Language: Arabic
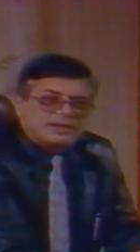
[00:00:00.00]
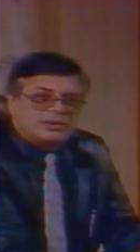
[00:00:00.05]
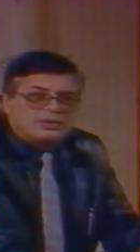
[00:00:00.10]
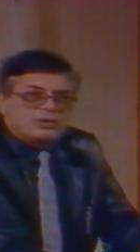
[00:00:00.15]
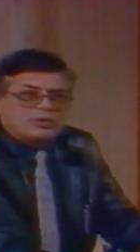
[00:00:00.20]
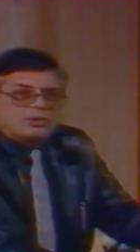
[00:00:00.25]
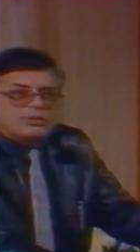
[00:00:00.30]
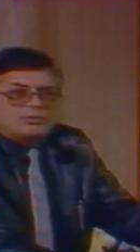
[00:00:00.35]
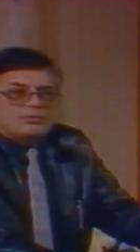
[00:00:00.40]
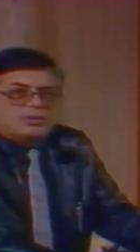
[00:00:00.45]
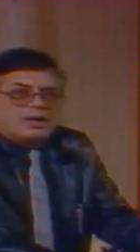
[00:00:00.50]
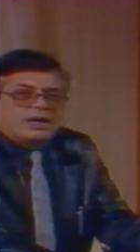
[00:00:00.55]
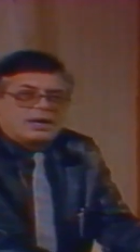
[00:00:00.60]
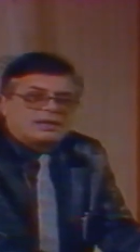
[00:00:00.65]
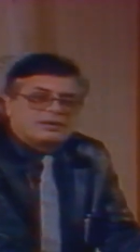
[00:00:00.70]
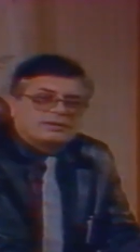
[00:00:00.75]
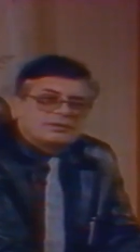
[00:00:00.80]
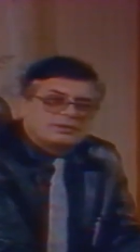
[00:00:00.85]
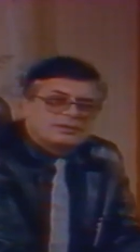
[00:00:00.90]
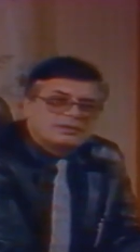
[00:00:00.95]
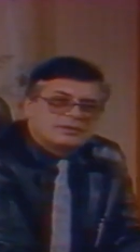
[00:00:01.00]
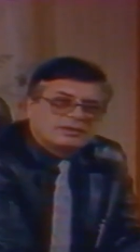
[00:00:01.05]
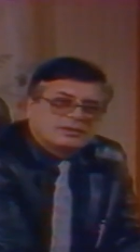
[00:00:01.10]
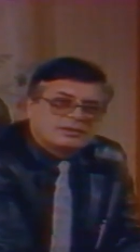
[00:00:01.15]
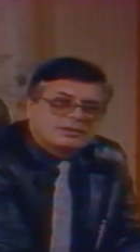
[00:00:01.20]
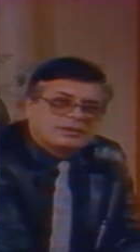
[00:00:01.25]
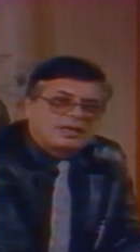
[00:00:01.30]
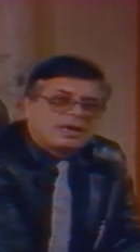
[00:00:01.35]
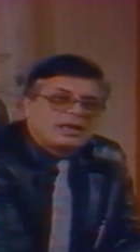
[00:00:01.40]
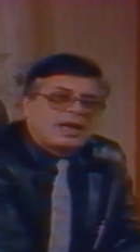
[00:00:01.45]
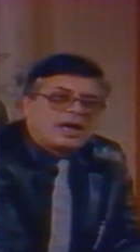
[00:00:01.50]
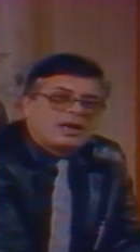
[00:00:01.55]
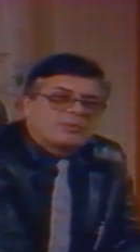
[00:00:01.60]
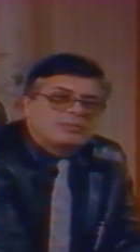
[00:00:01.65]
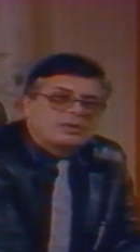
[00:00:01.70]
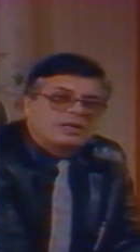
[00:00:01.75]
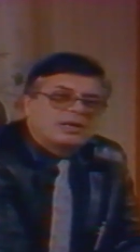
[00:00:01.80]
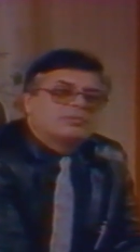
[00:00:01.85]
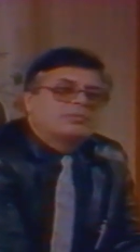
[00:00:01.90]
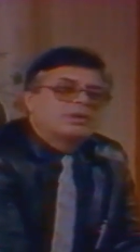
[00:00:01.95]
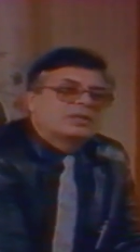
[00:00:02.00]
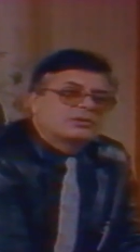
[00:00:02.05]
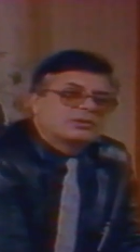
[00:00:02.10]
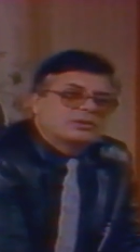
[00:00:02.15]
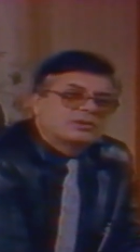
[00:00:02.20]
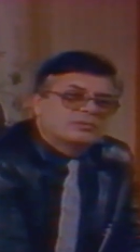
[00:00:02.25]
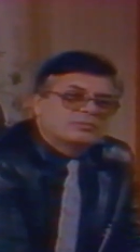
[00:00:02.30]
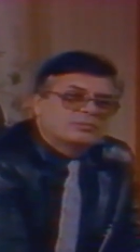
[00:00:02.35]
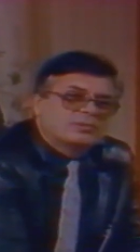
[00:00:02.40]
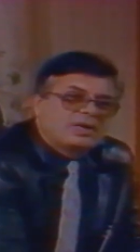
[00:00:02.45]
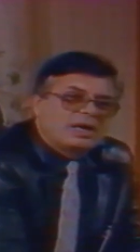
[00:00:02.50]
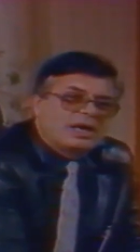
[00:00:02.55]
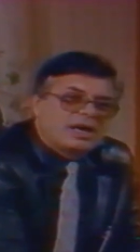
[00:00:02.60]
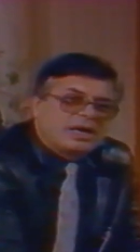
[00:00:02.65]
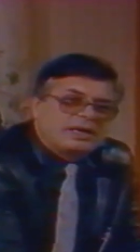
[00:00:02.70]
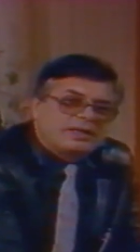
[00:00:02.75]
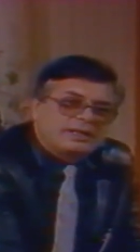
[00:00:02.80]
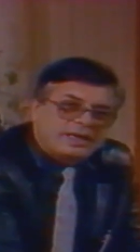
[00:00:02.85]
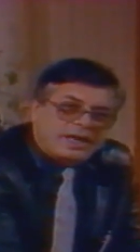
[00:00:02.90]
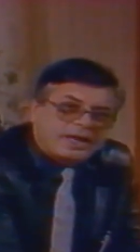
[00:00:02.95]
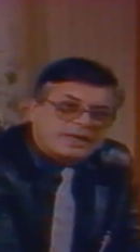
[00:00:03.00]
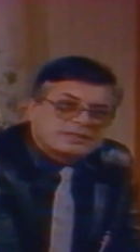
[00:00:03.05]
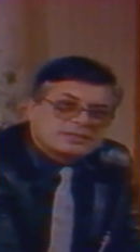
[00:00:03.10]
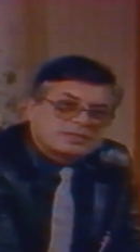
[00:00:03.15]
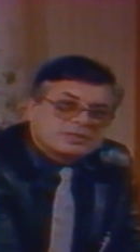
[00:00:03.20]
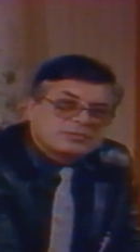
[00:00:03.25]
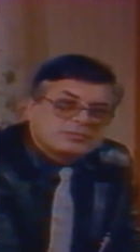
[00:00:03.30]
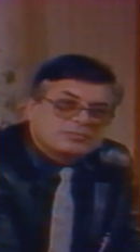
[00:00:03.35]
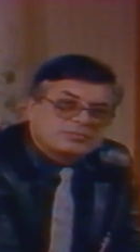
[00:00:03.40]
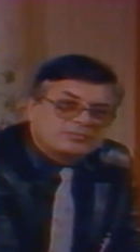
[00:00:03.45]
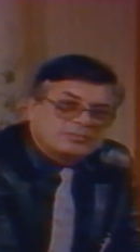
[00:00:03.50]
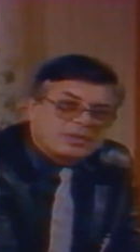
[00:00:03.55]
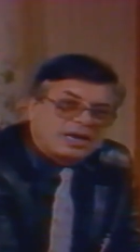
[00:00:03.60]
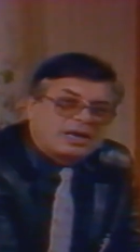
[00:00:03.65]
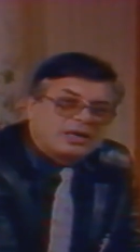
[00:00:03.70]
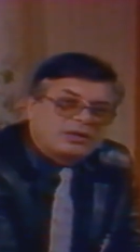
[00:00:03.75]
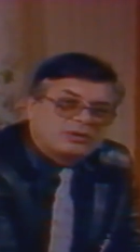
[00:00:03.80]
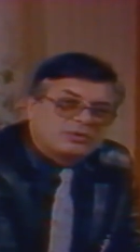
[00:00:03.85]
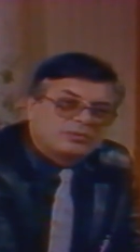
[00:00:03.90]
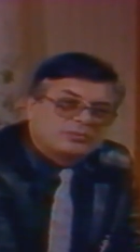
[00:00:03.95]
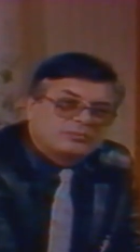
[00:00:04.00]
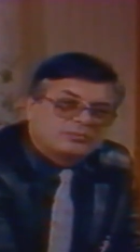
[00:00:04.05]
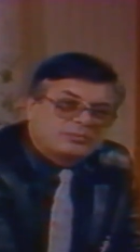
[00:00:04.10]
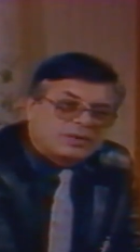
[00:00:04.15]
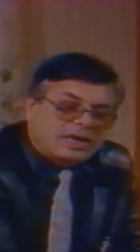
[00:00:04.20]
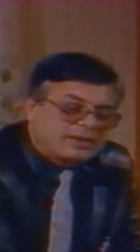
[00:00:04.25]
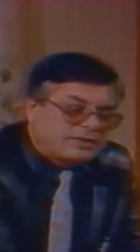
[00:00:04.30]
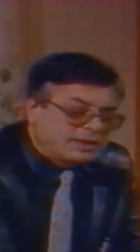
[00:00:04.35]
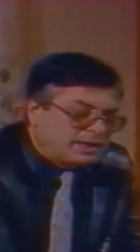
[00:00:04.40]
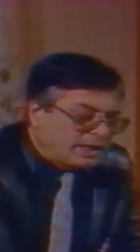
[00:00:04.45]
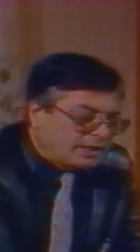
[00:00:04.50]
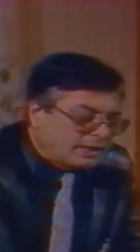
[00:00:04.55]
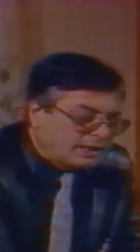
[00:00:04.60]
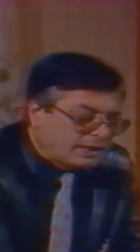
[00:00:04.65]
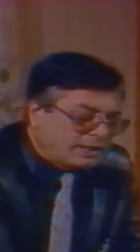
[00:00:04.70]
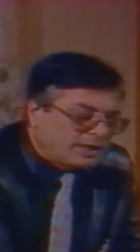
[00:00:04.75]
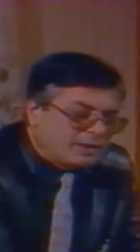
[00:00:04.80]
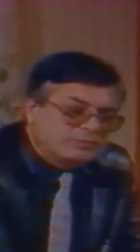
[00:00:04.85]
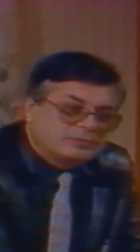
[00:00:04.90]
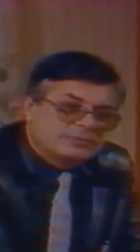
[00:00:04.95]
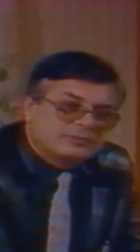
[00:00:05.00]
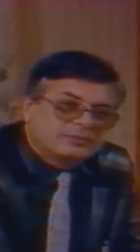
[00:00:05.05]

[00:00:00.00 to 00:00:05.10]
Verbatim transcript: اليوم أن نلعب لعبتهم أن نحسب معهم بعض الأرقام